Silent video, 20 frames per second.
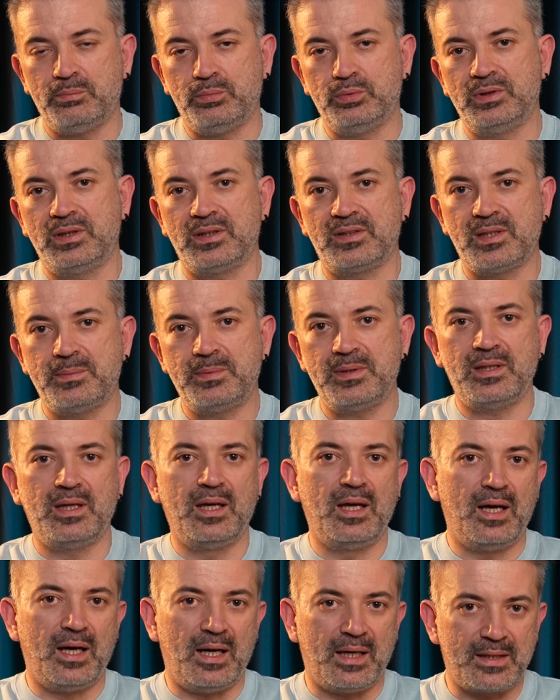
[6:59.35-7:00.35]
Bunları tabii
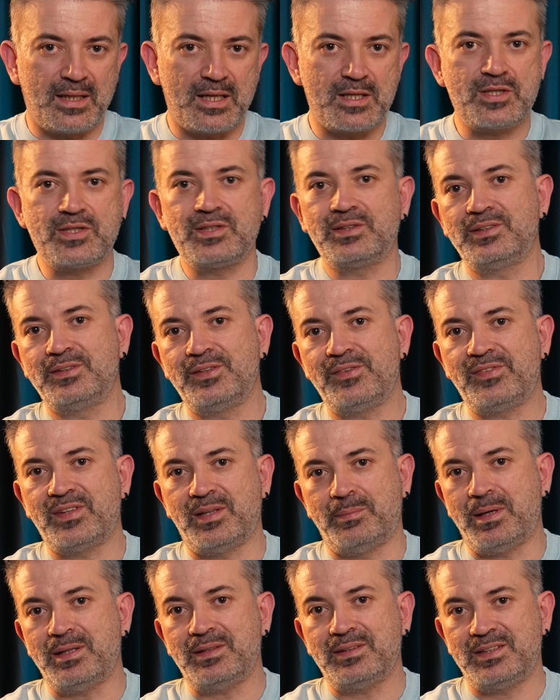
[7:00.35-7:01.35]
araştırdığınız
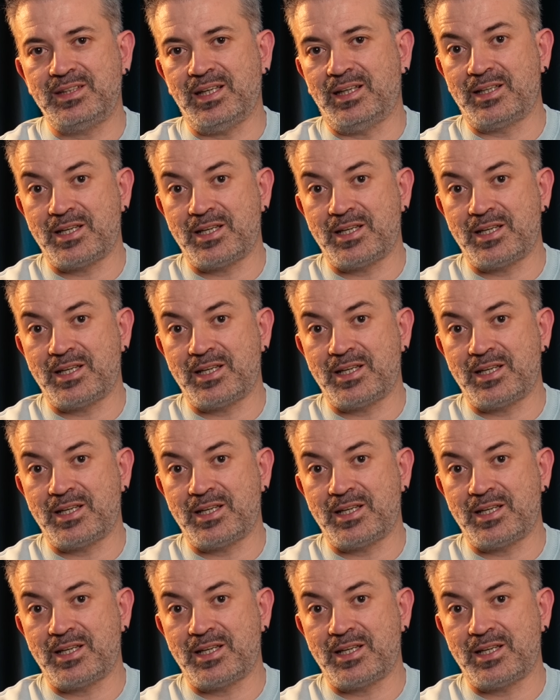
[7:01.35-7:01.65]
zaman ki